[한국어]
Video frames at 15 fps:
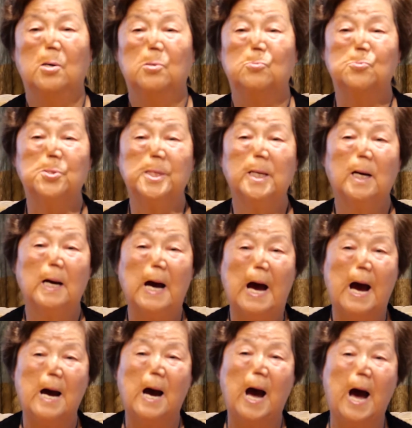우리가
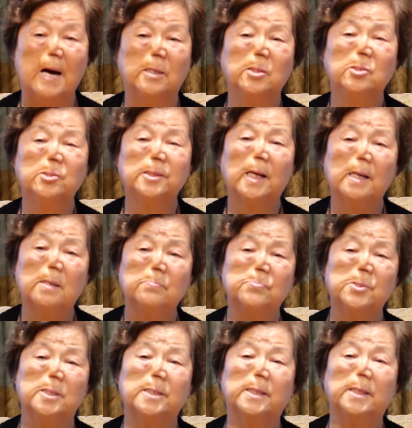아는
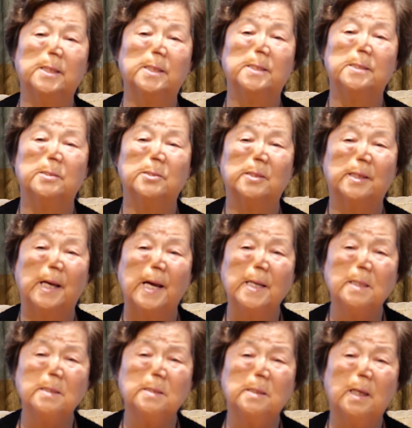사람들끼리는
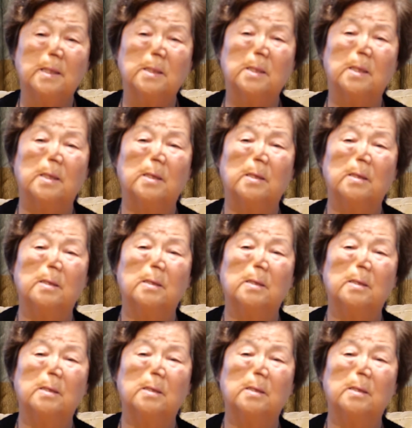굉장히